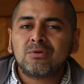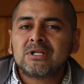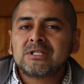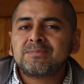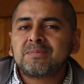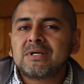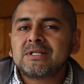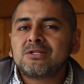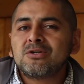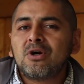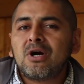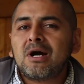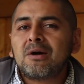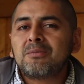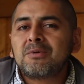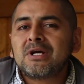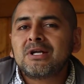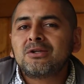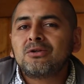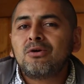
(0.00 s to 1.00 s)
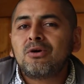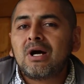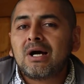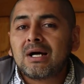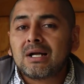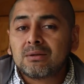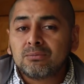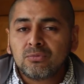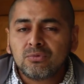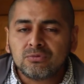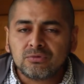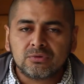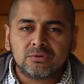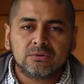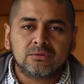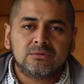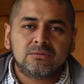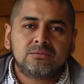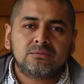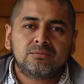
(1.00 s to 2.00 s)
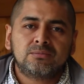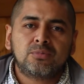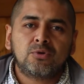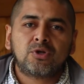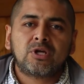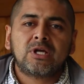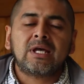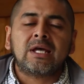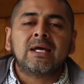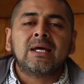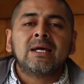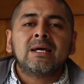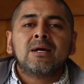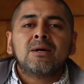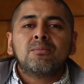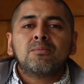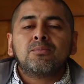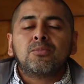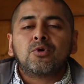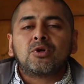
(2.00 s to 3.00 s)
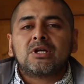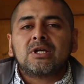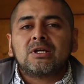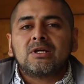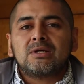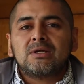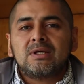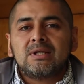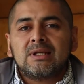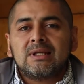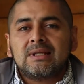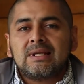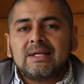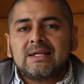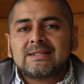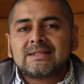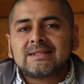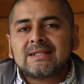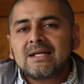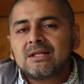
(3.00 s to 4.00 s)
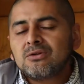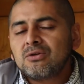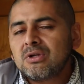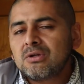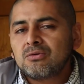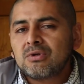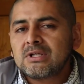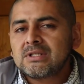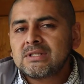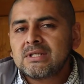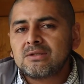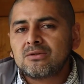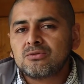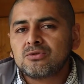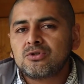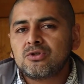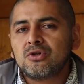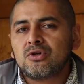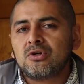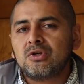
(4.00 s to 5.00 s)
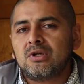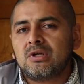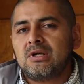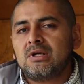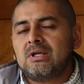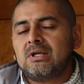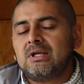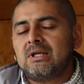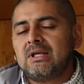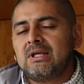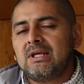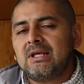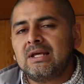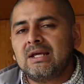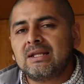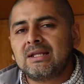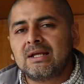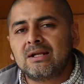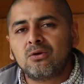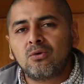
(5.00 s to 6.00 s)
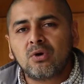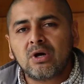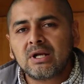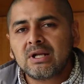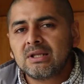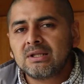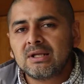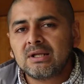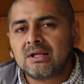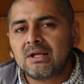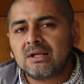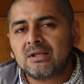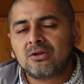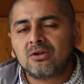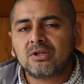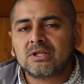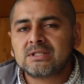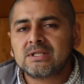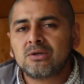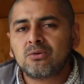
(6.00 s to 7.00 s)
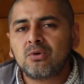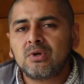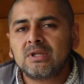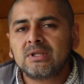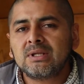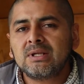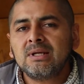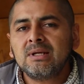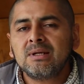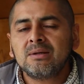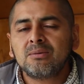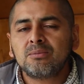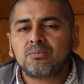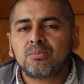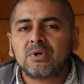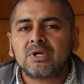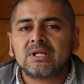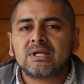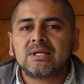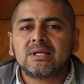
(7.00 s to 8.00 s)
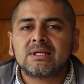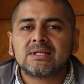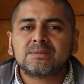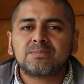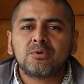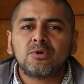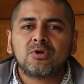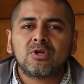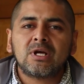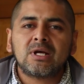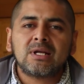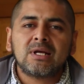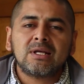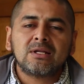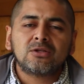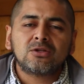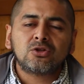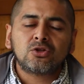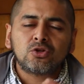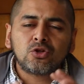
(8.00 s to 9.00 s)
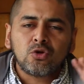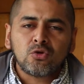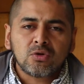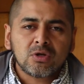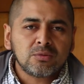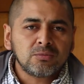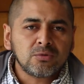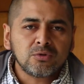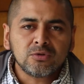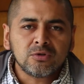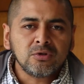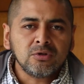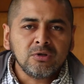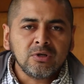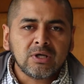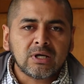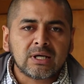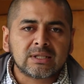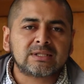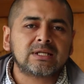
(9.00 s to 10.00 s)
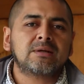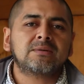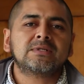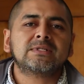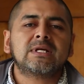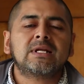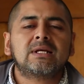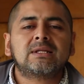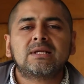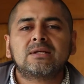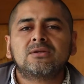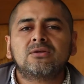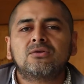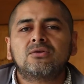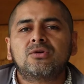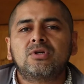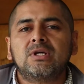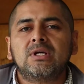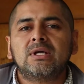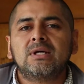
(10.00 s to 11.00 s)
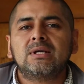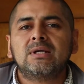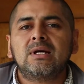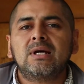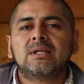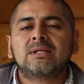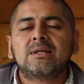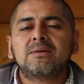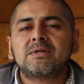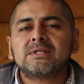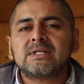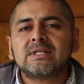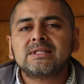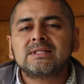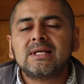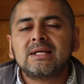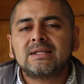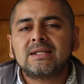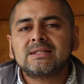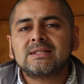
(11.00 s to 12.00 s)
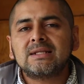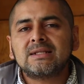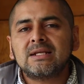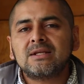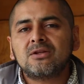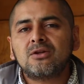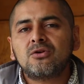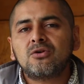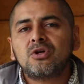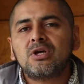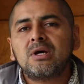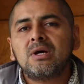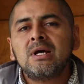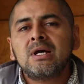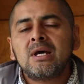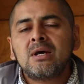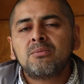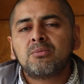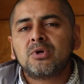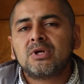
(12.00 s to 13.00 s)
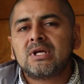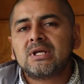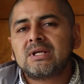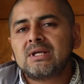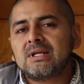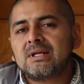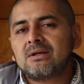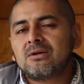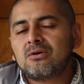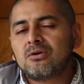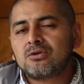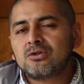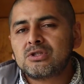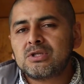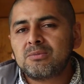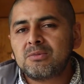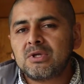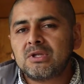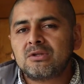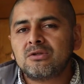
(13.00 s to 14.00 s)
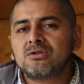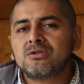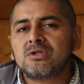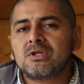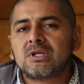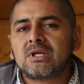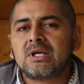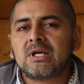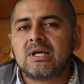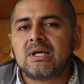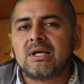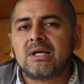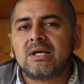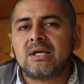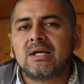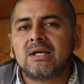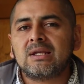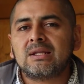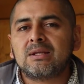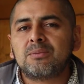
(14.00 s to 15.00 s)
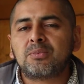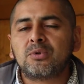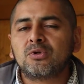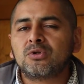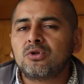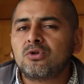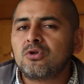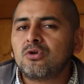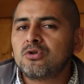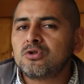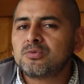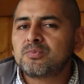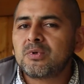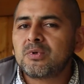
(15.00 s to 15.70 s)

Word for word: un espacio abierto al mundo. ¿Por qué? Porque estando en una institución y en el lugar en donde se encuentre, puede explorar todo el mundo a través de la tecnología. A través de esa, tecnología puede adquirir conocimientos que de pronto no los